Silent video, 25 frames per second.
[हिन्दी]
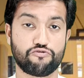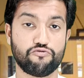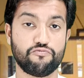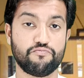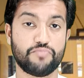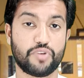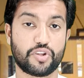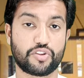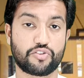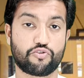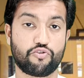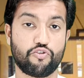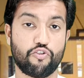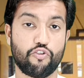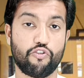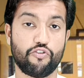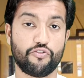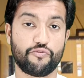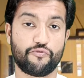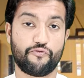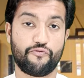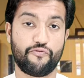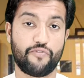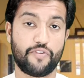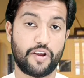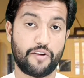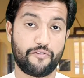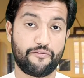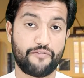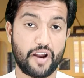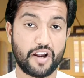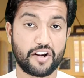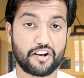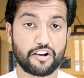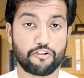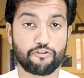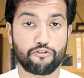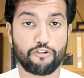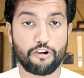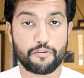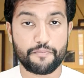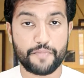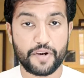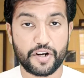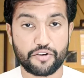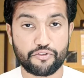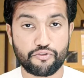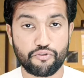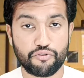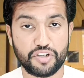हुकूमत को फेडरल
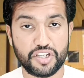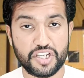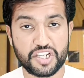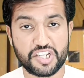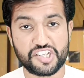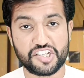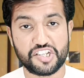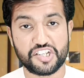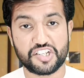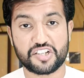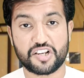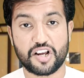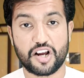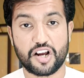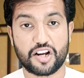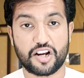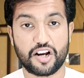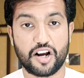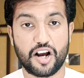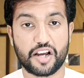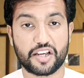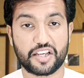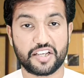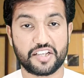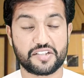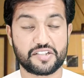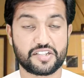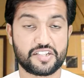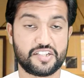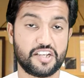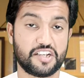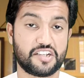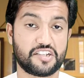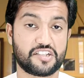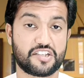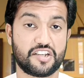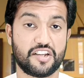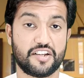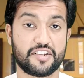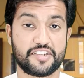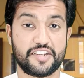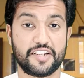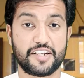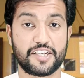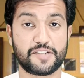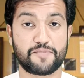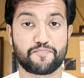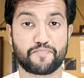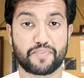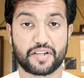गवर्नमेंट को इस चीज़ का कहा कि सिक्सटी
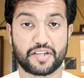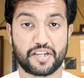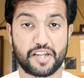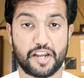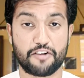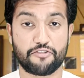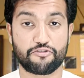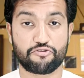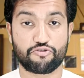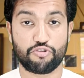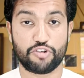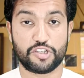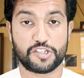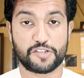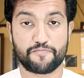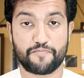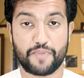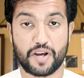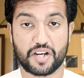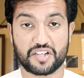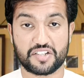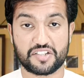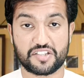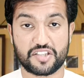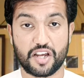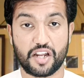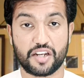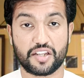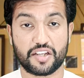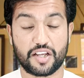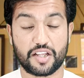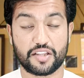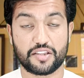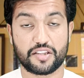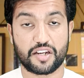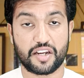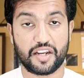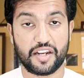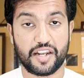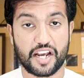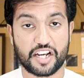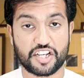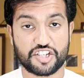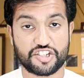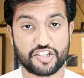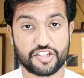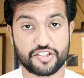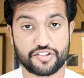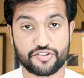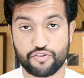सिक्स परसेंट तो इस पाकिस्तान के अंदर
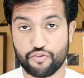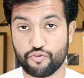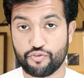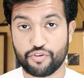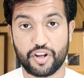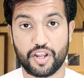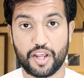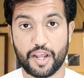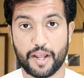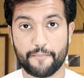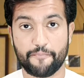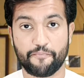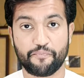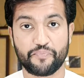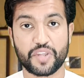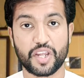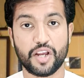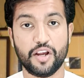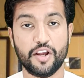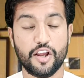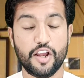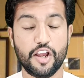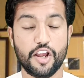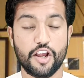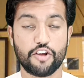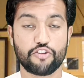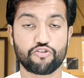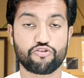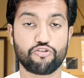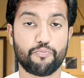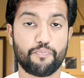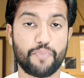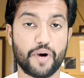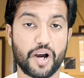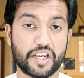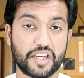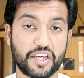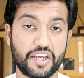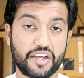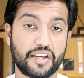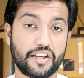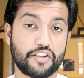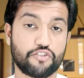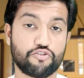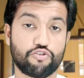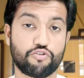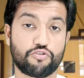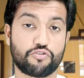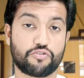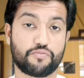इलेक्शन होने हैं तो बाकी
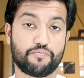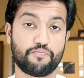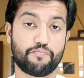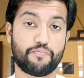के जो